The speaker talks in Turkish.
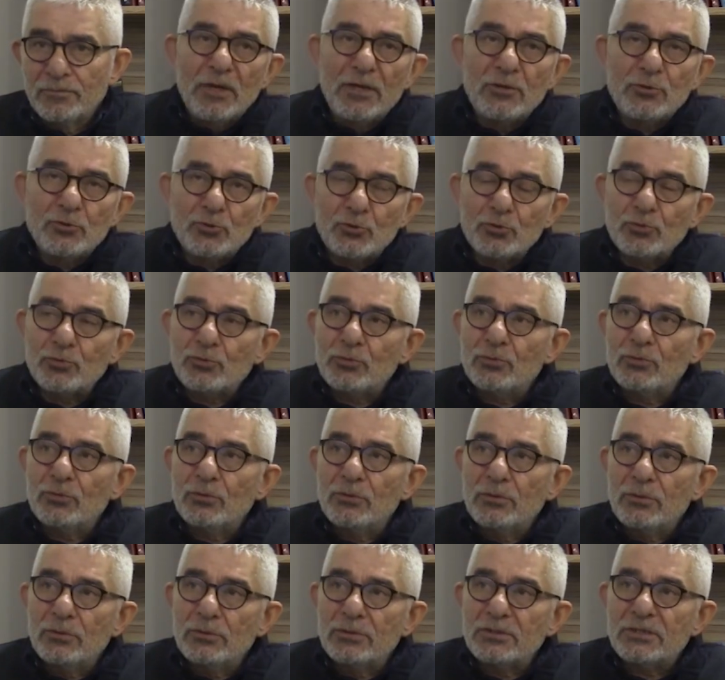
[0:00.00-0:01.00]
Mevcut
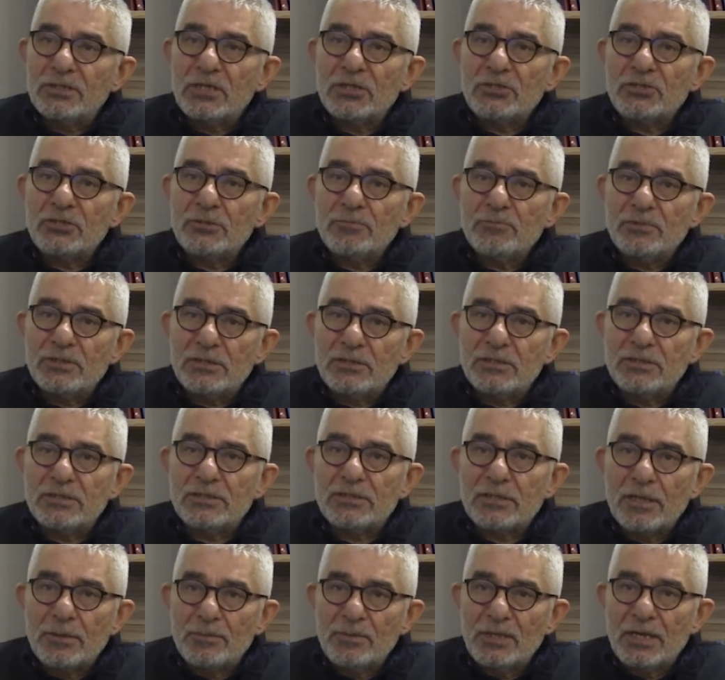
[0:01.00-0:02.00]
seçim
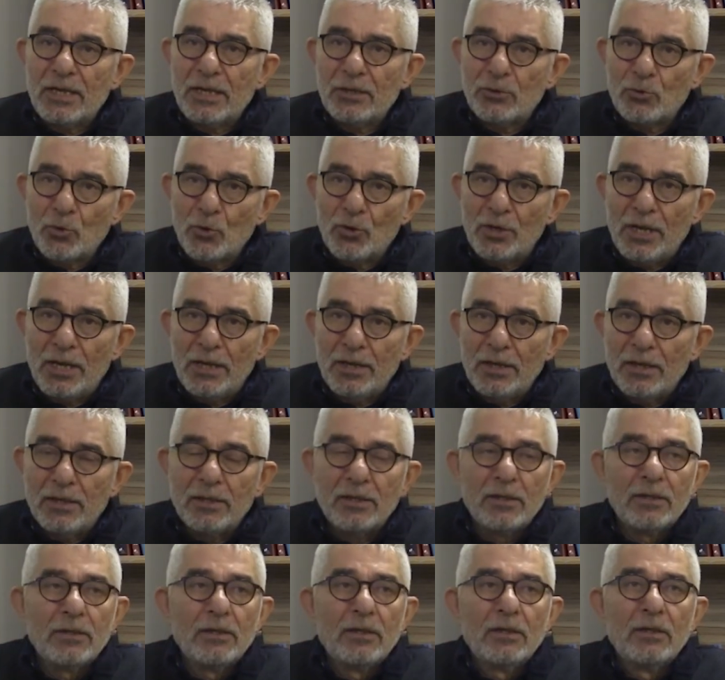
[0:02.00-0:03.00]
sistemine göre
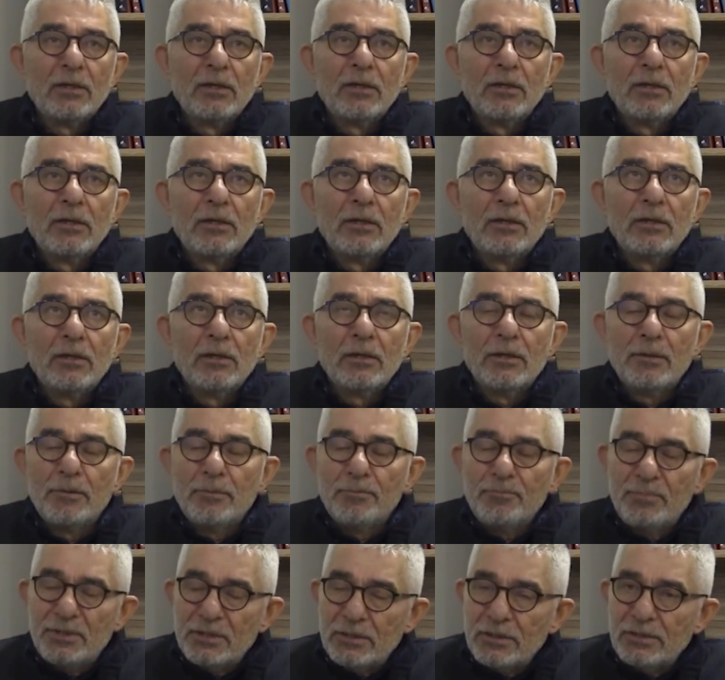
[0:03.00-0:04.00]

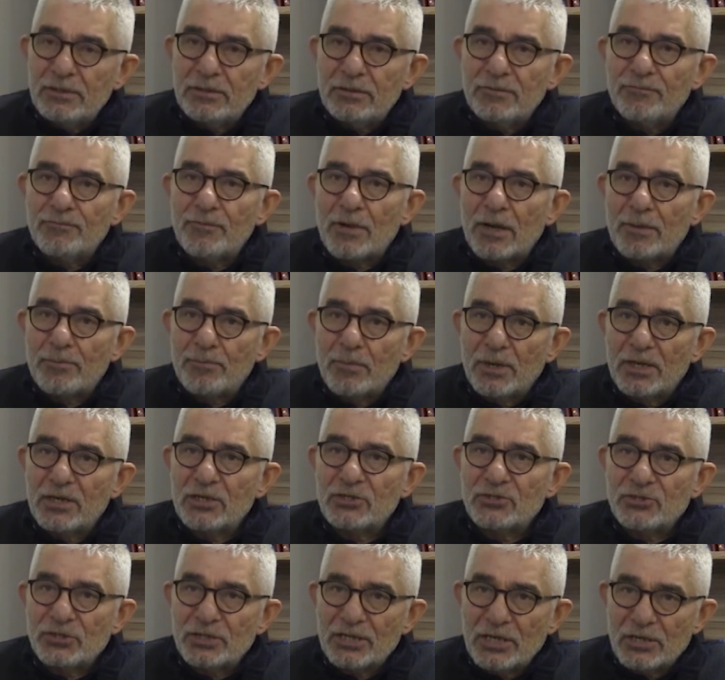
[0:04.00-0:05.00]
bir ittifak
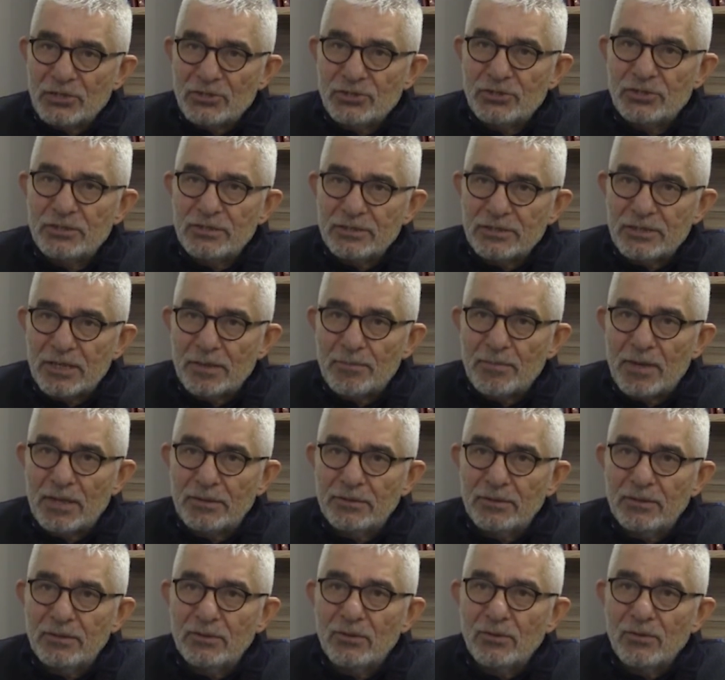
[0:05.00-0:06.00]
barajı geçtiği
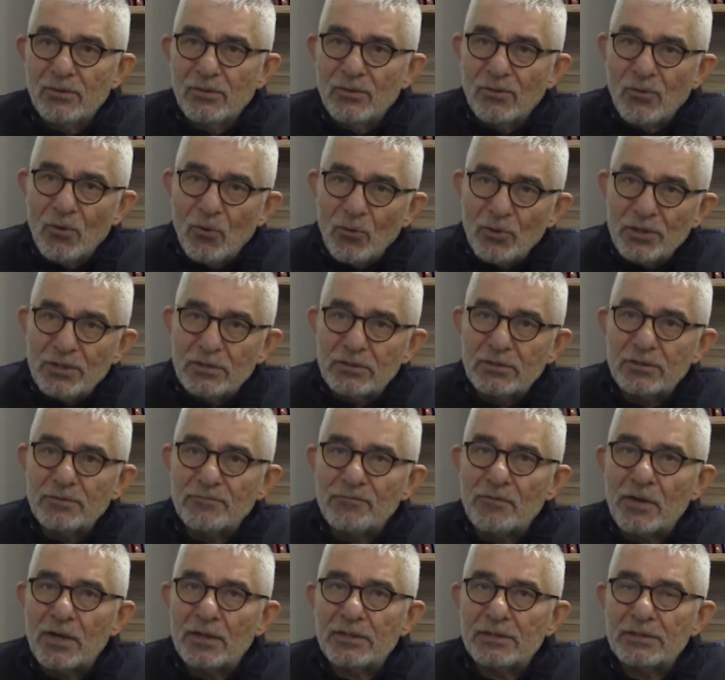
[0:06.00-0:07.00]
zaman o
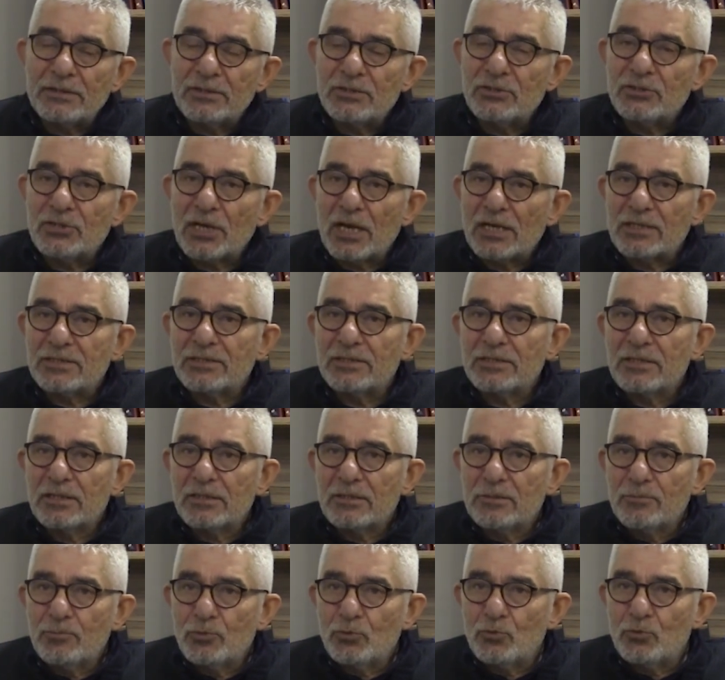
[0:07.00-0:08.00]
ittifakın
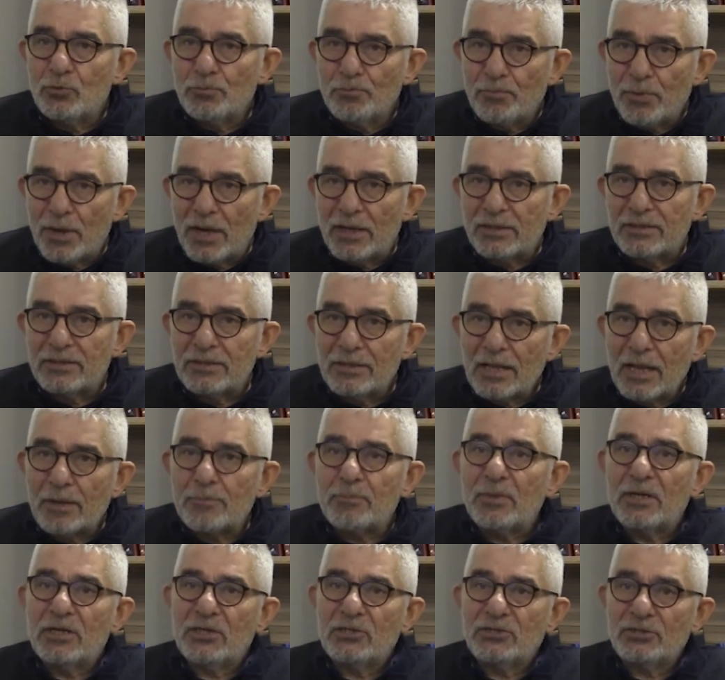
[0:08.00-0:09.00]
içerisindeki bütün
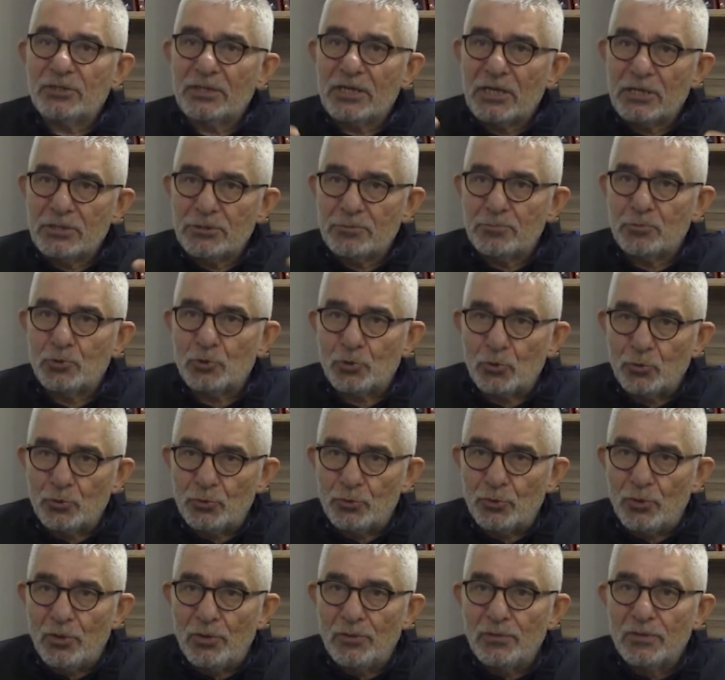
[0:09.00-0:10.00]
partiler barajı geçmiş
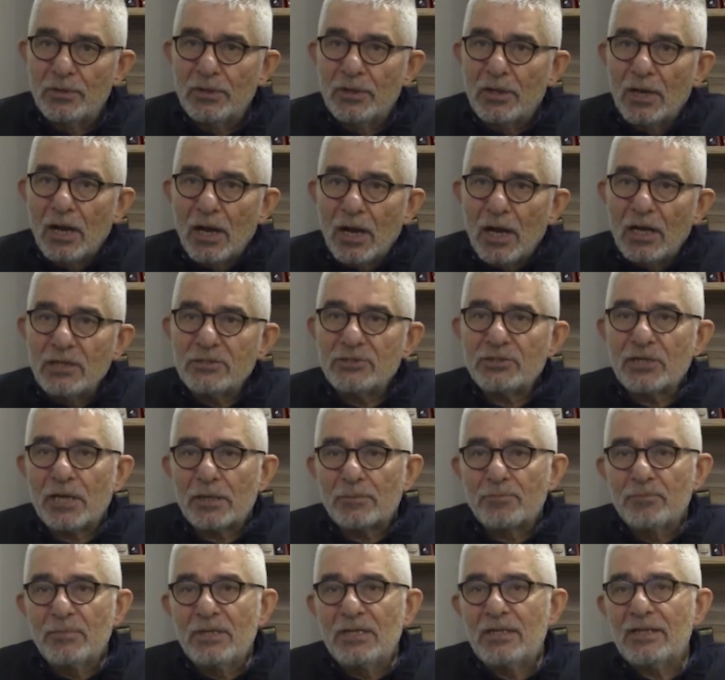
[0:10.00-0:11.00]
oluyor.
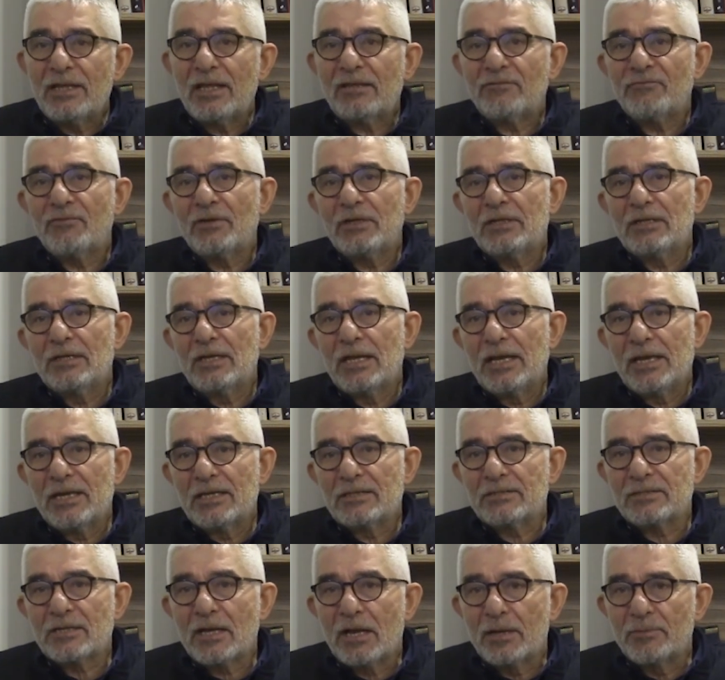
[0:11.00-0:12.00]
Ancak milletvekili
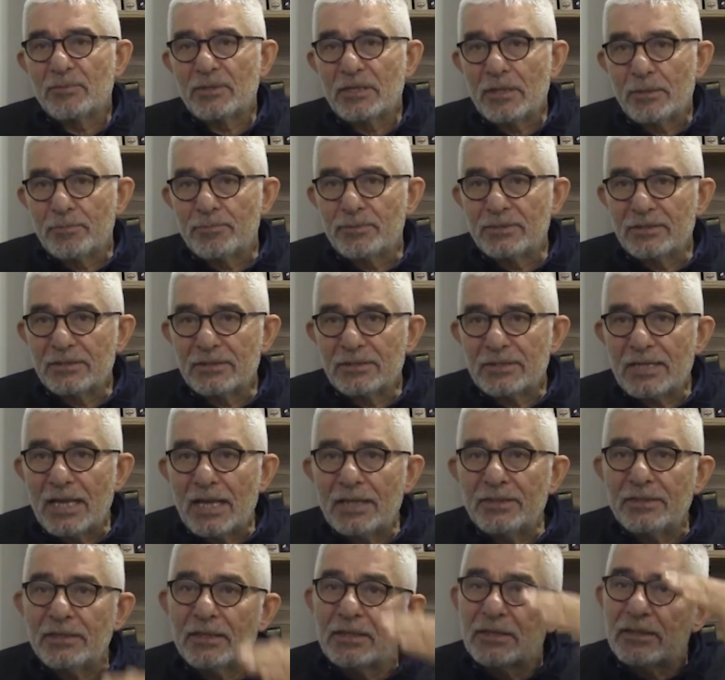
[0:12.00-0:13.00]
hesabı
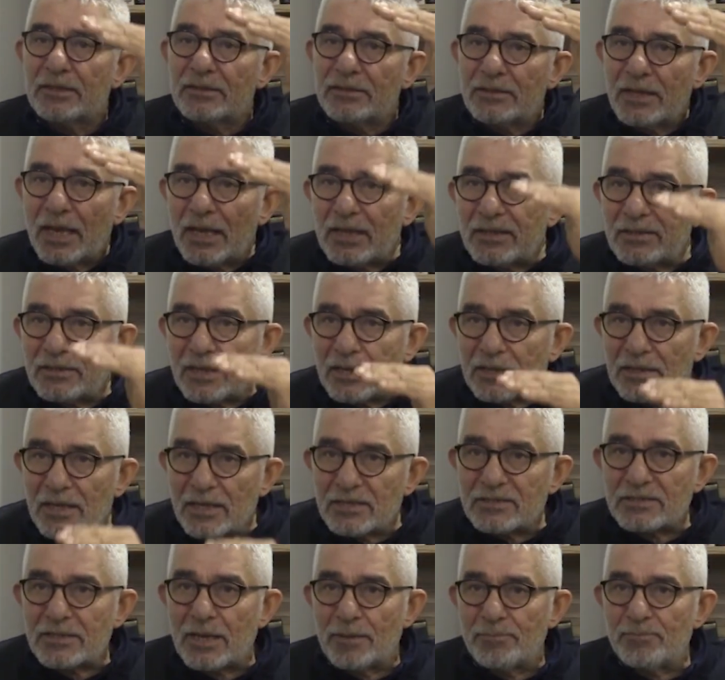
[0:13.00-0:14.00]
yapılırken tek tek
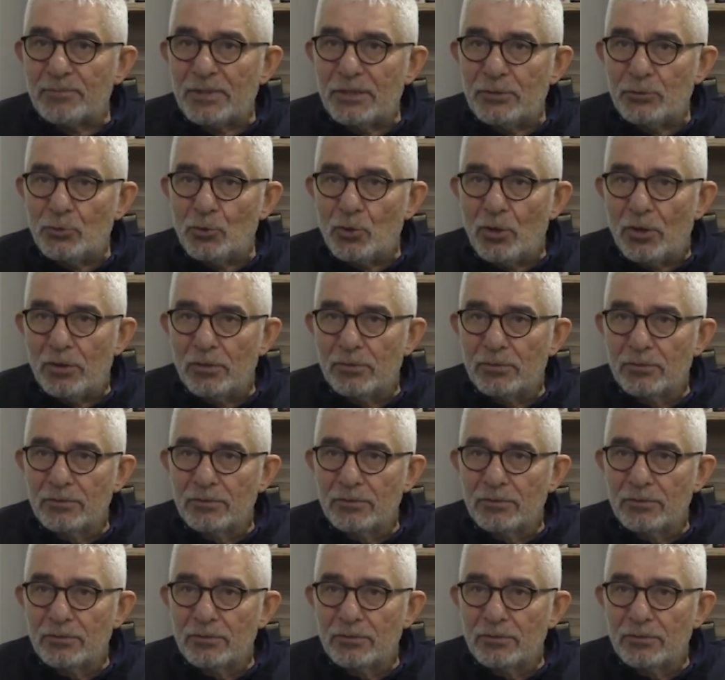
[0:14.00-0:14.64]
hesaplanıyor.